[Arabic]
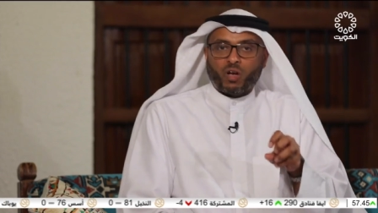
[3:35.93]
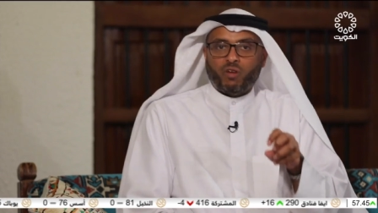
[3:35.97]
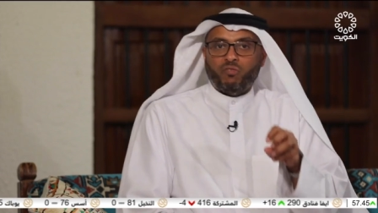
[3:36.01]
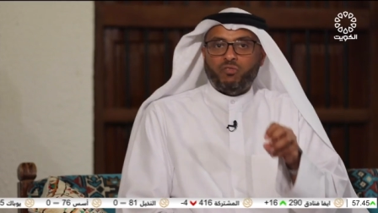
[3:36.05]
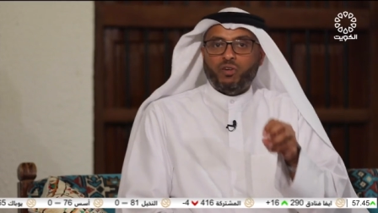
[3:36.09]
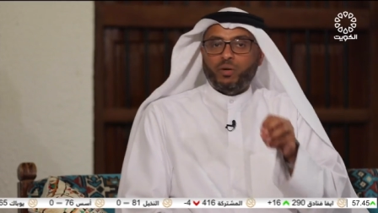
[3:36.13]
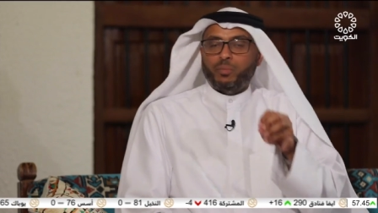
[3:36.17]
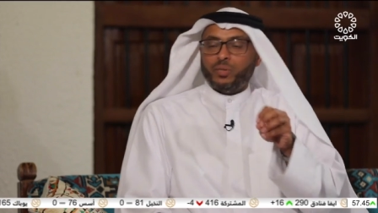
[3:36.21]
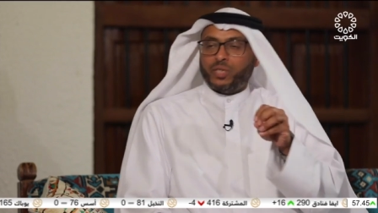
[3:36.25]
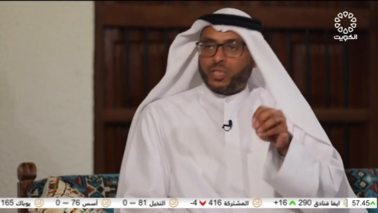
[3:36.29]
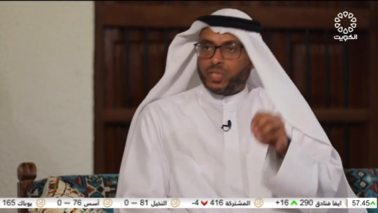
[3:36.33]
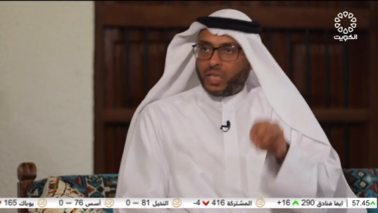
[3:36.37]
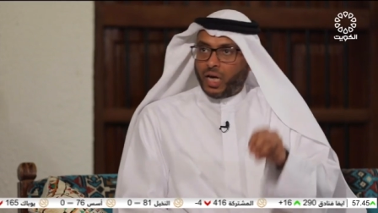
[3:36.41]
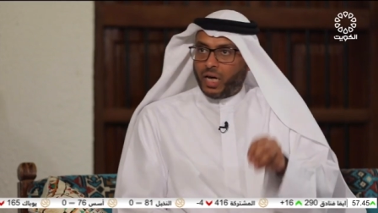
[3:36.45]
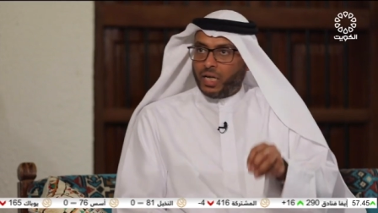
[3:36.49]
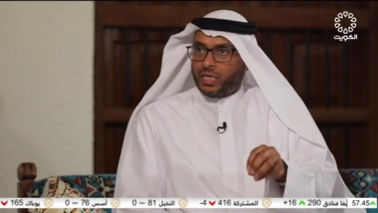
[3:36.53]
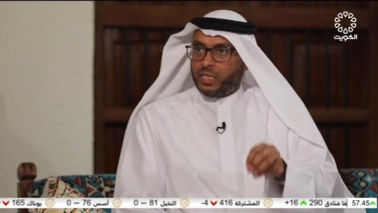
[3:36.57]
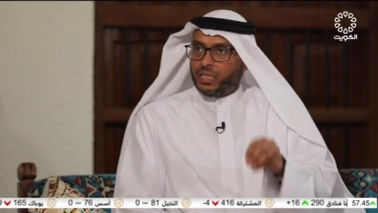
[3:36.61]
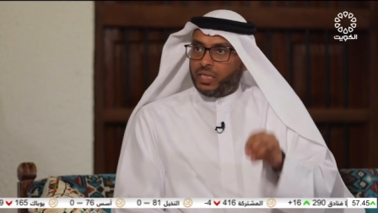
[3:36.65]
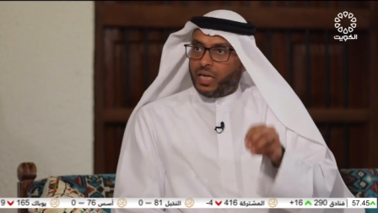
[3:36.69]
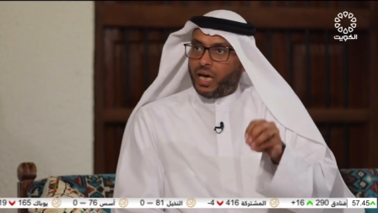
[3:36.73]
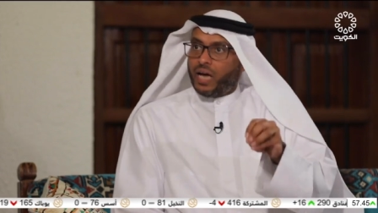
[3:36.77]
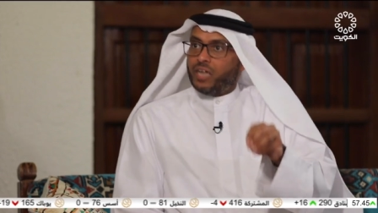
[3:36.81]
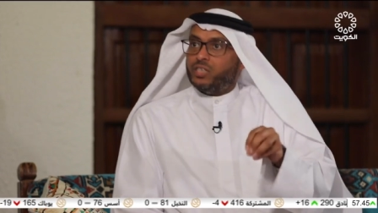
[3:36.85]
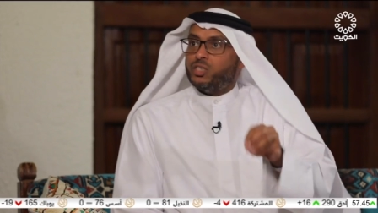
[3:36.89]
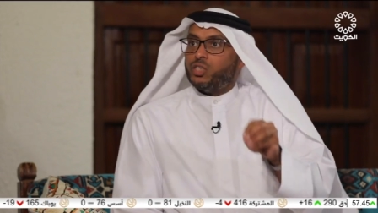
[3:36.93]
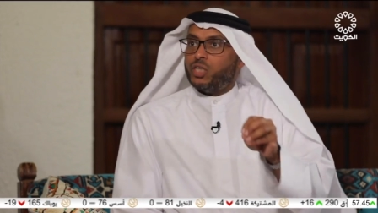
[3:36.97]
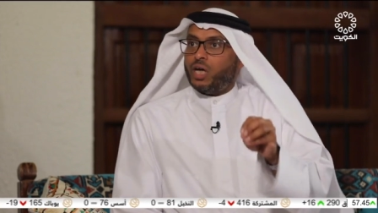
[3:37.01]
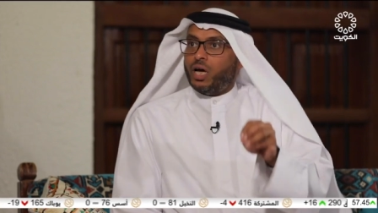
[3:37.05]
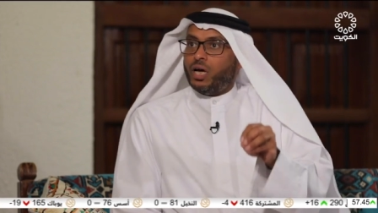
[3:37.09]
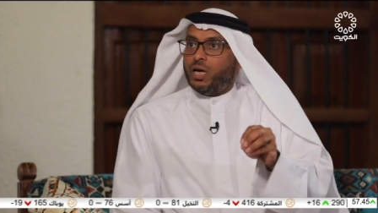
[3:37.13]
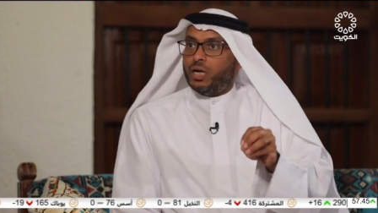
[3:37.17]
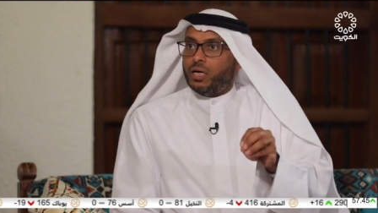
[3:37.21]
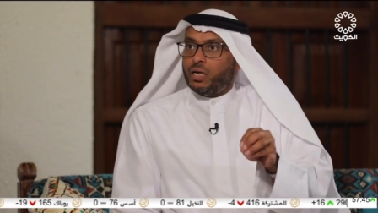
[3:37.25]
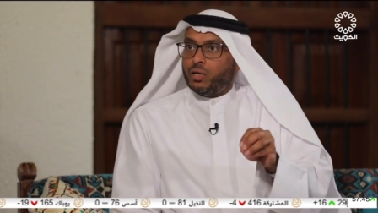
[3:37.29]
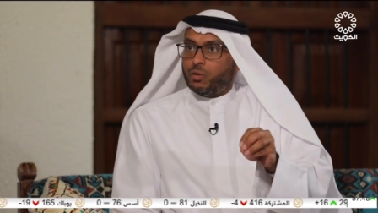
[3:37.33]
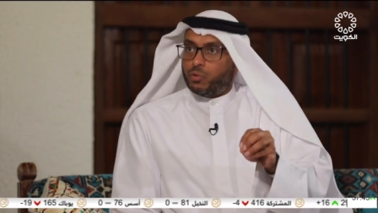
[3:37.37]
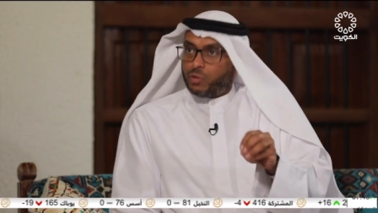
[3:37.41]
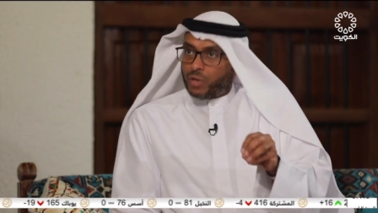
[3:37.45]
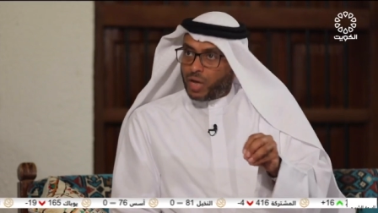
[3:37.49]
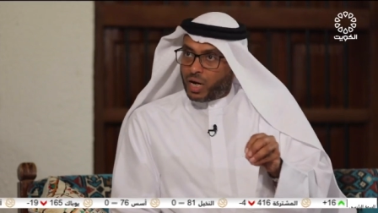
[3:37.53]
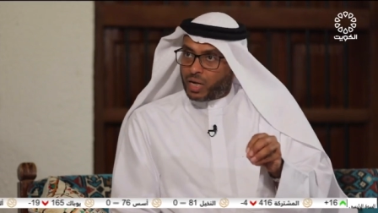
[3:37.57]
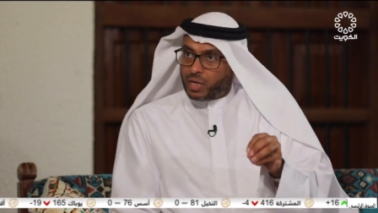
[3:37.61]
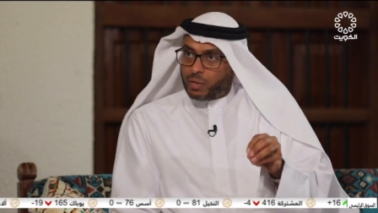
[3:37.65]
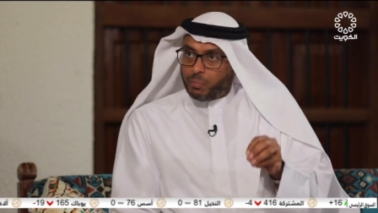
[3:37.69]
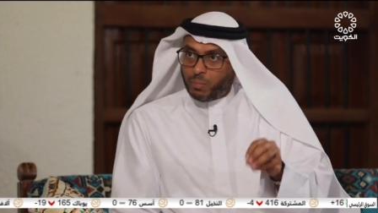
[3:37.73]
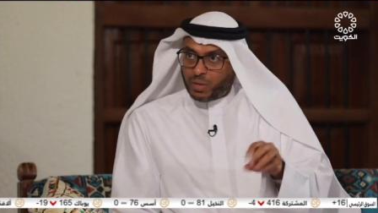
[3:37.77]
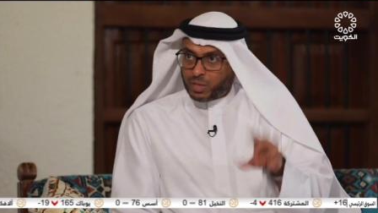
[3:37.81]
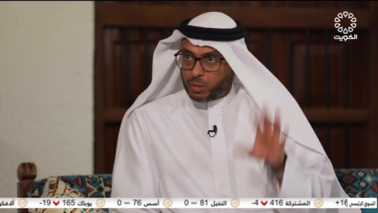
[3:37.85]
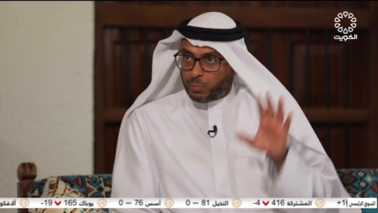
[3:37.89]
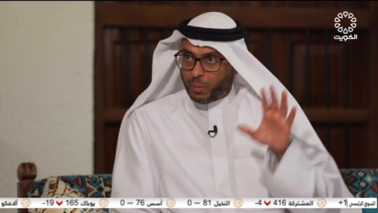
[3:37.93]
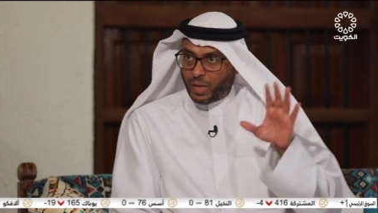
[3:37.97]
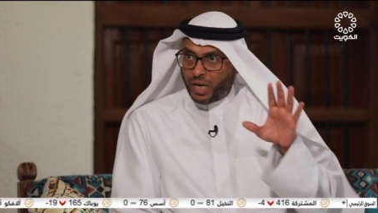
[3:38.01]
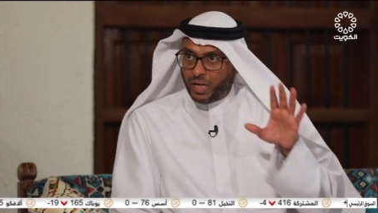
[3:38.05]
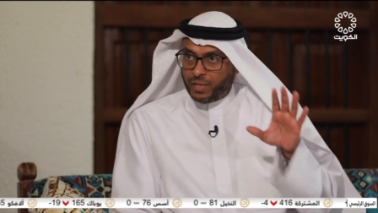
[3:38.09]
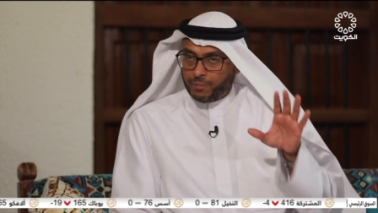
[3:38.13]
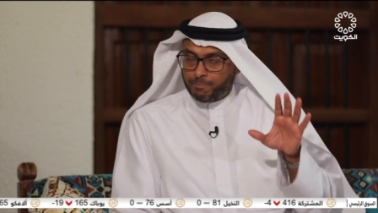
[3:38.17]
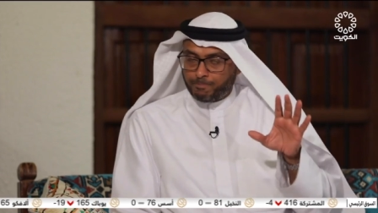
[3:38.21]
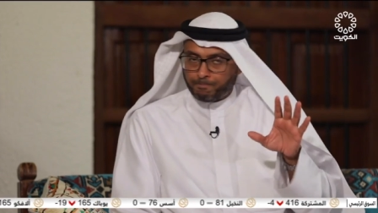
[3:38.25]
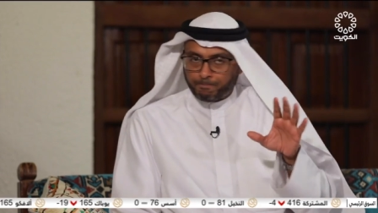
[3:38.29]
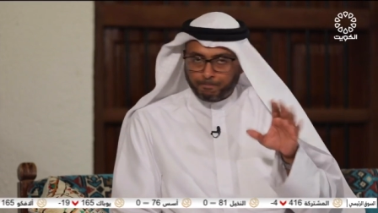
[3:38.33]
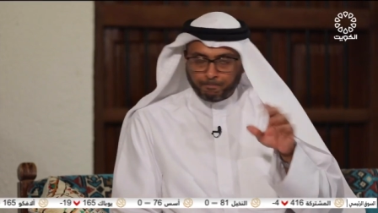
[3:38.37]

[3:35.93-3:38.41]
فبالتالي انشا هناك مطبعه